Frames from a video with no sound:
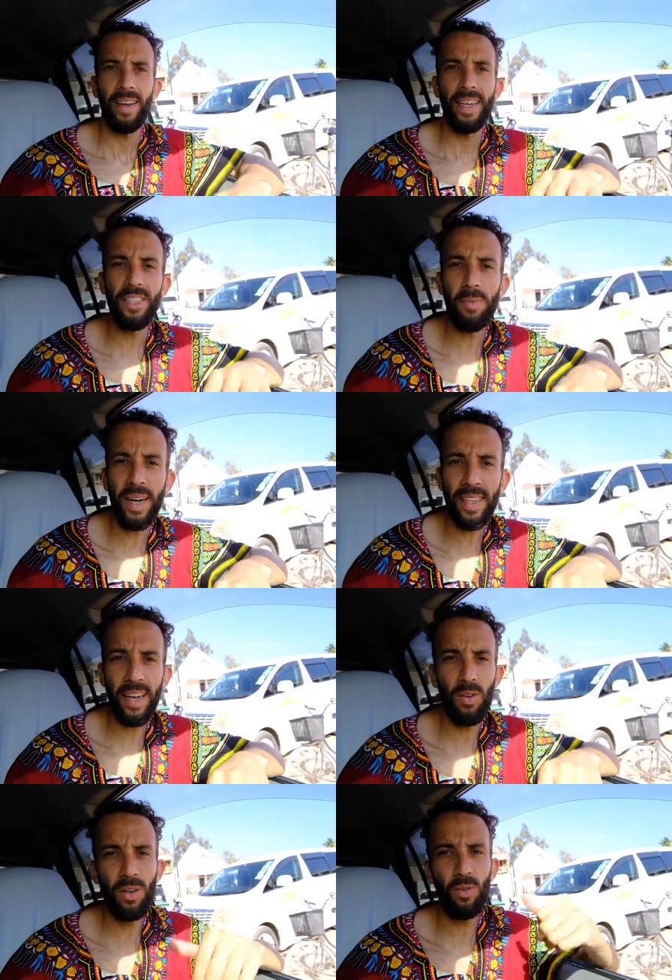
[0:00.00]
اذا جماعه
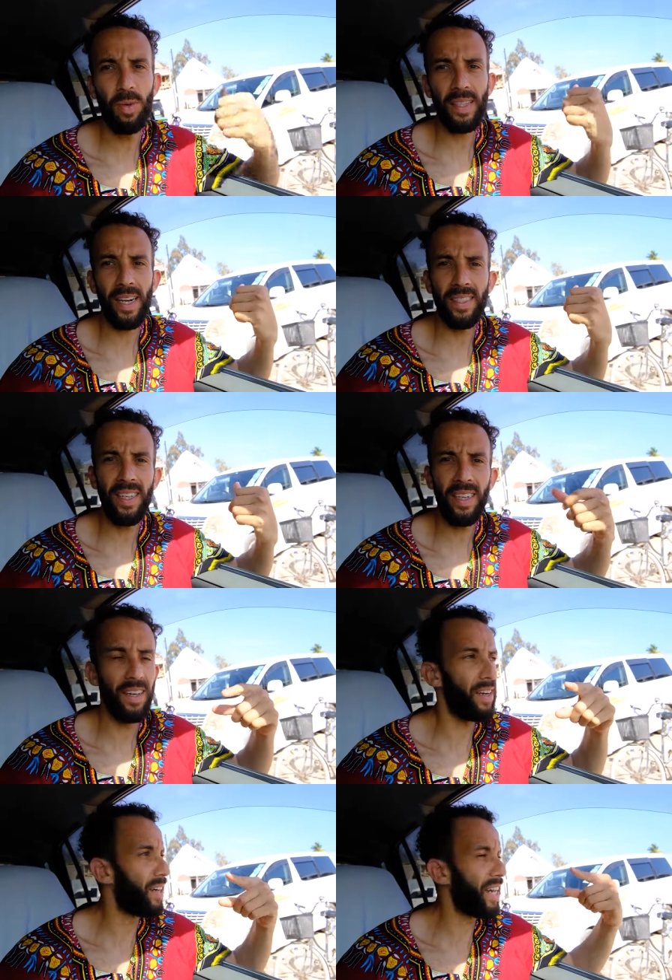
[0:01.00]
تخيلوا انه بالطاكسي
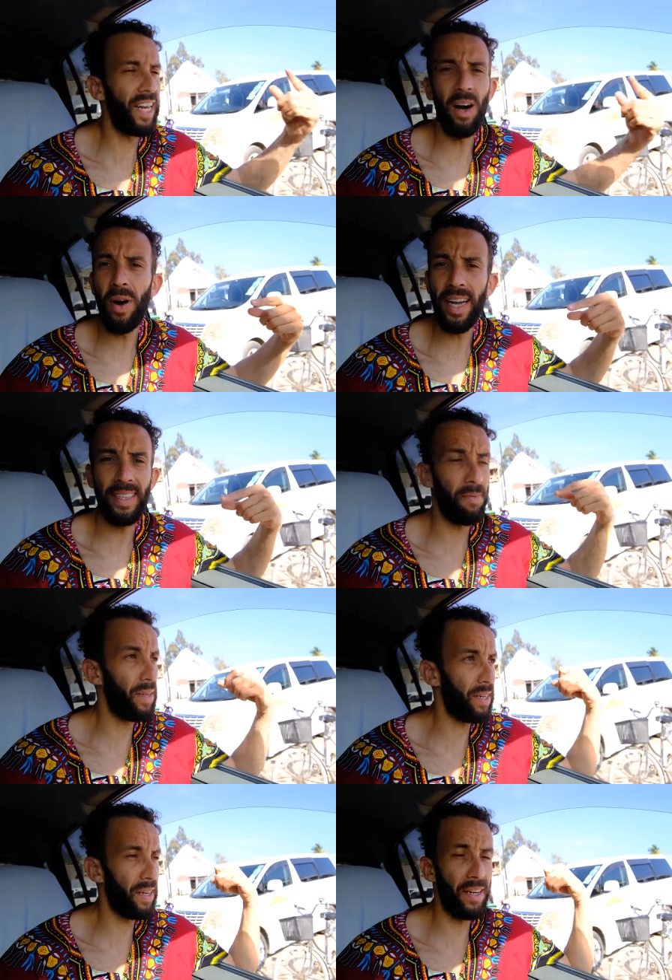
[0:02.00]
آه، رحله واحده
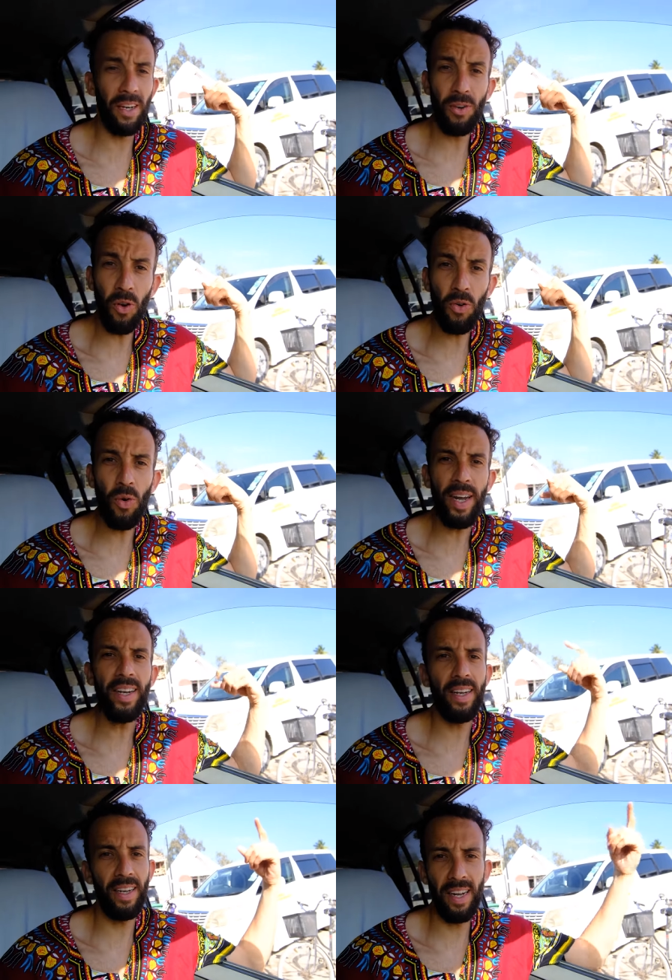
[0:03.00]
من نونغوي
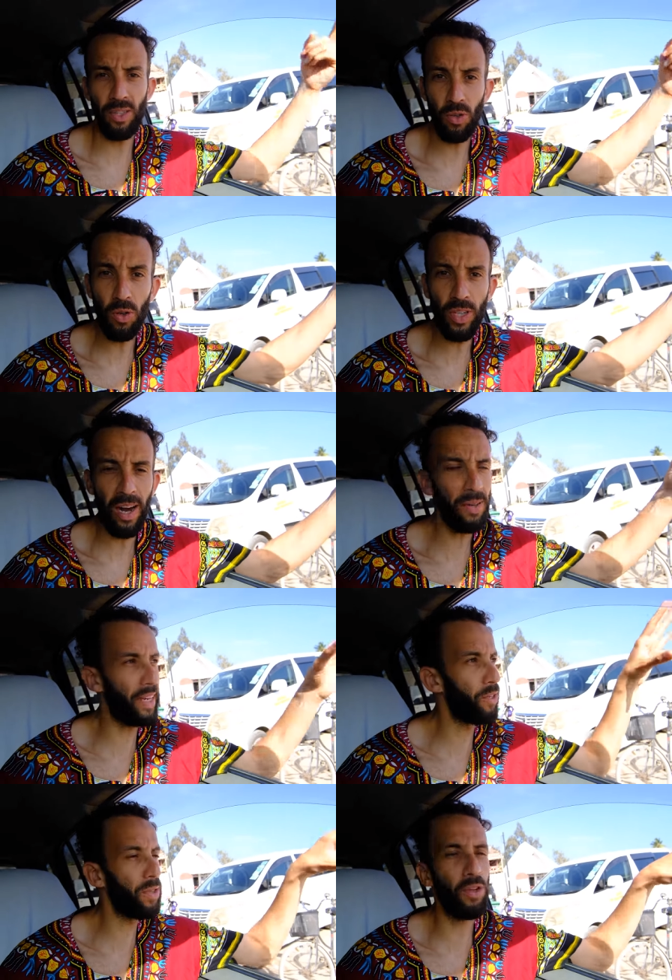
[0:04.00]
آه، الى ستون تاون
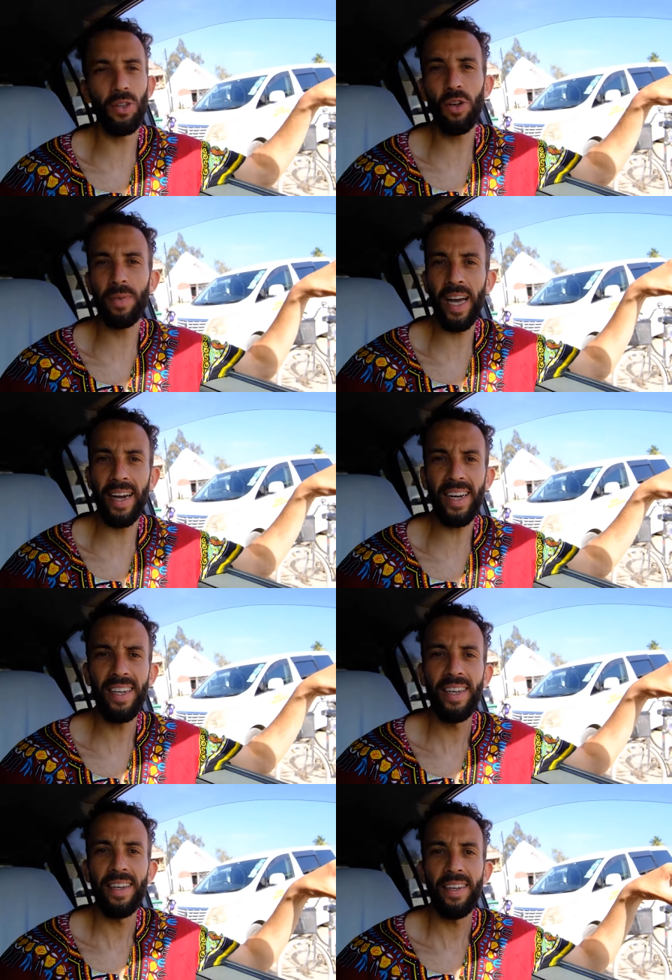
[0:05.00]
يعني وين تحطكم الطائره
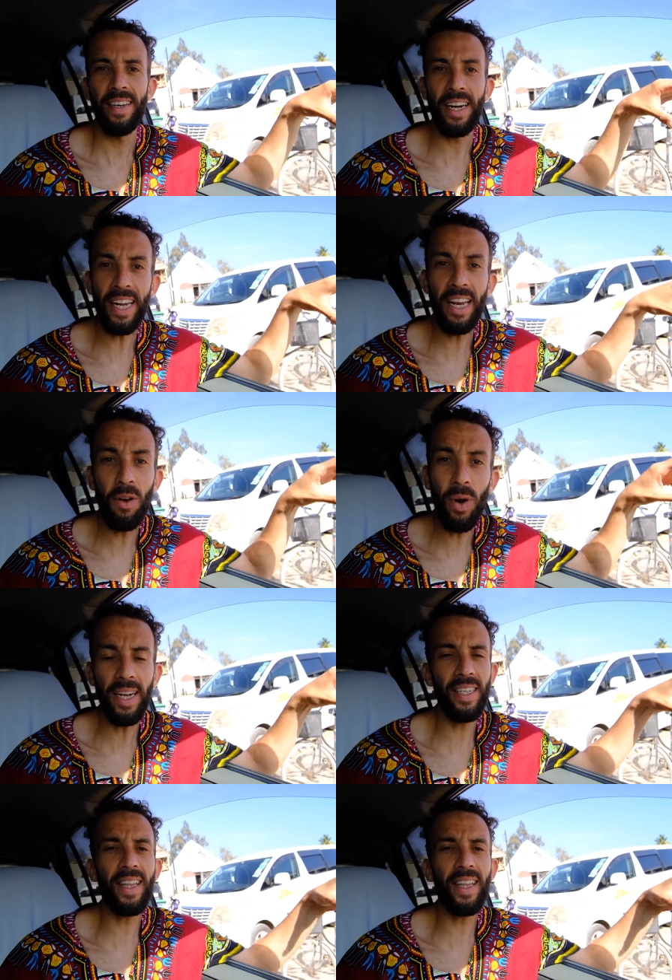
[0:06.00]
الرحله الواحده